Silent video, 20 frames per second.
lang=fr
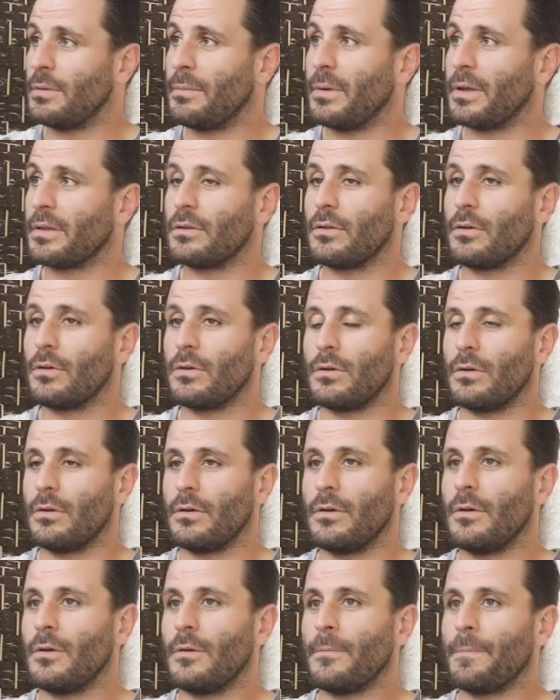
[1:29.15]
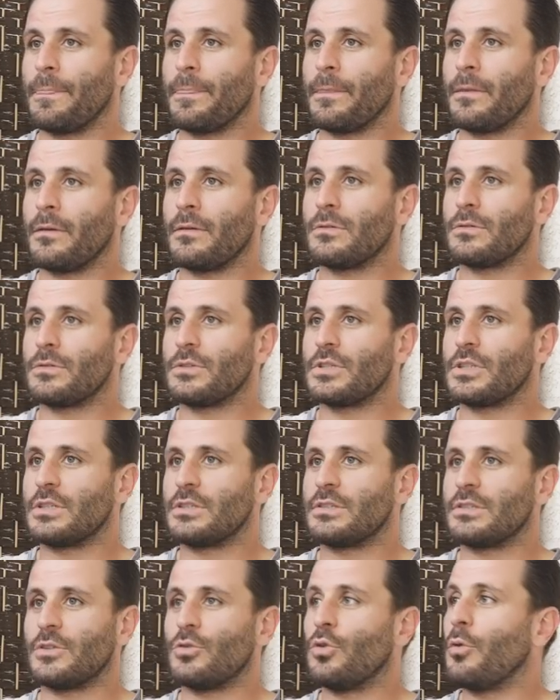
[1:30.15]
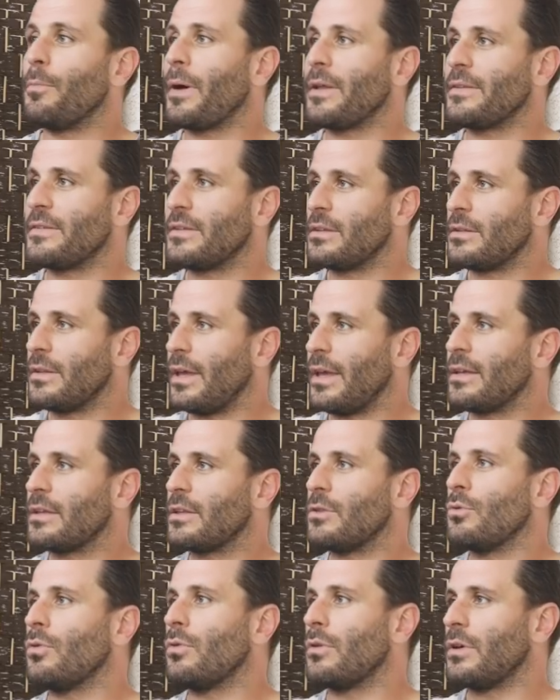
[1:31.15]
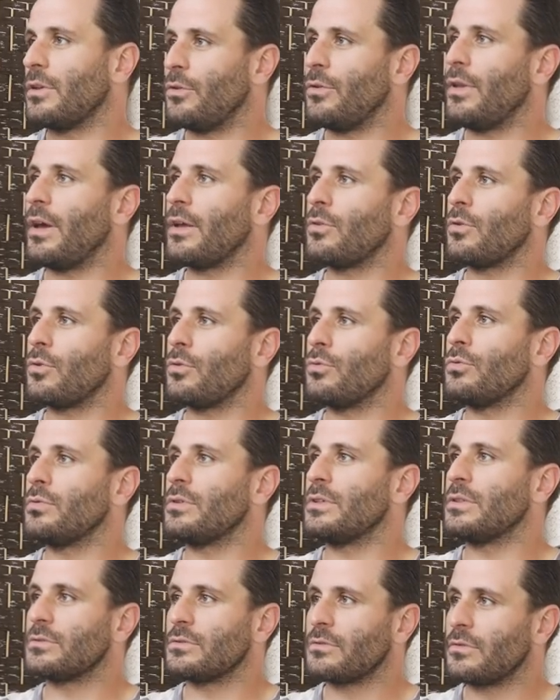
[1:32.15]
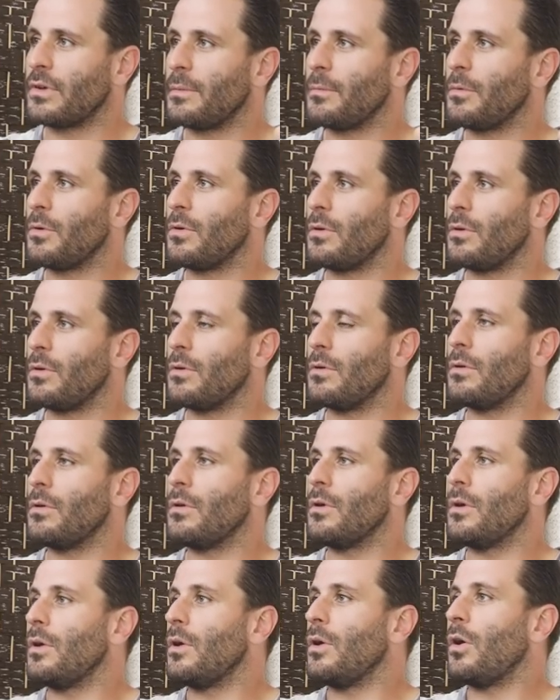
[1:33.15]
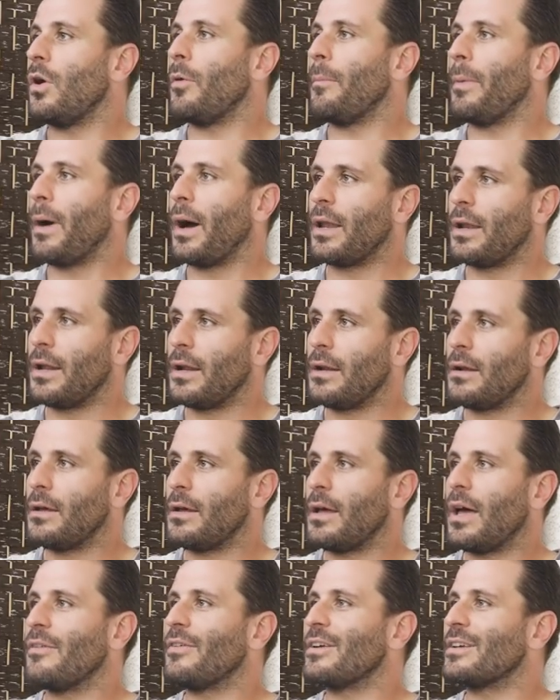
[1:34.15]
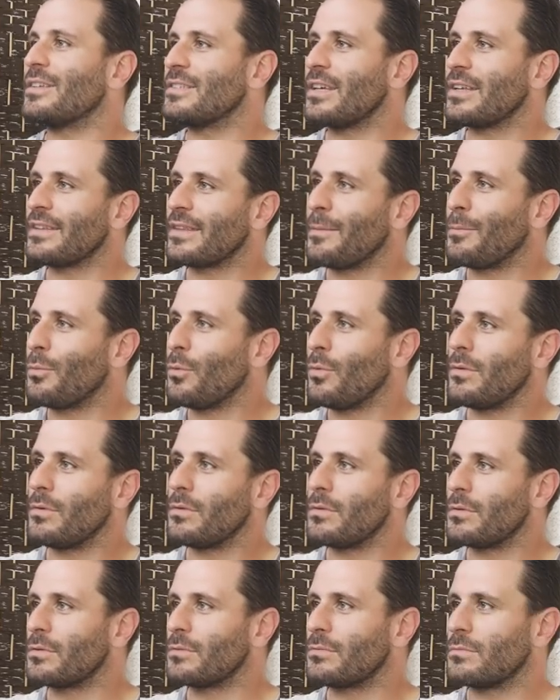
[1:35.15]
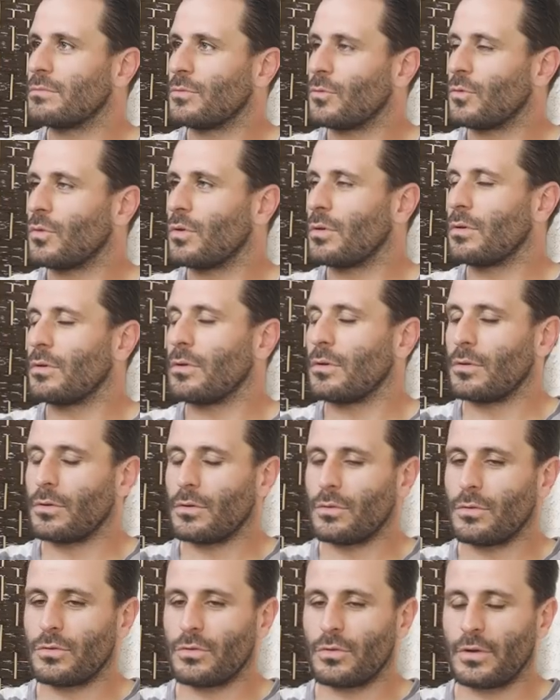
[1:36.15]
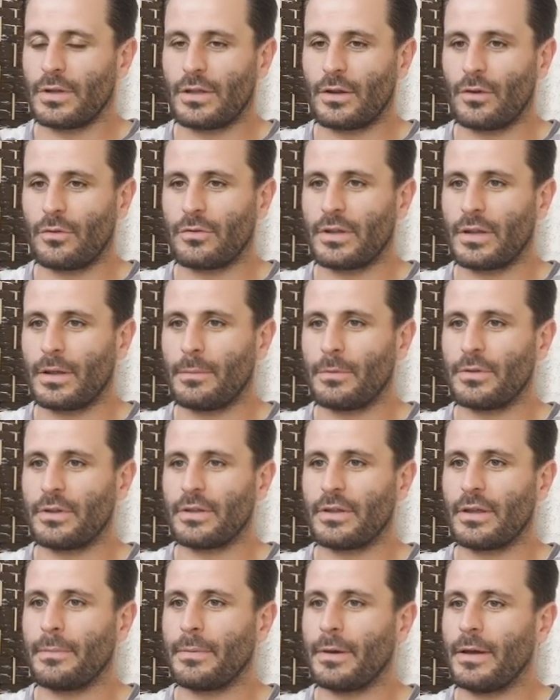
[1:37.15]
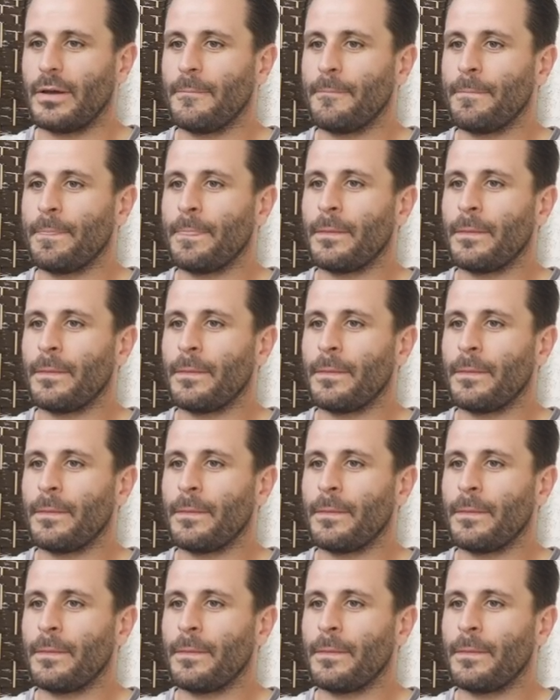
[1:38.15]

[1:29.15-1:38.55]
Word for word: Et maintenant, euh, j'ai ces deux pratiques d'aïkido et de daitoryu qui sont vraiment euh, en parallèle avec certains ponts hein, mhm. sur lesquels on reviendra peut-être après.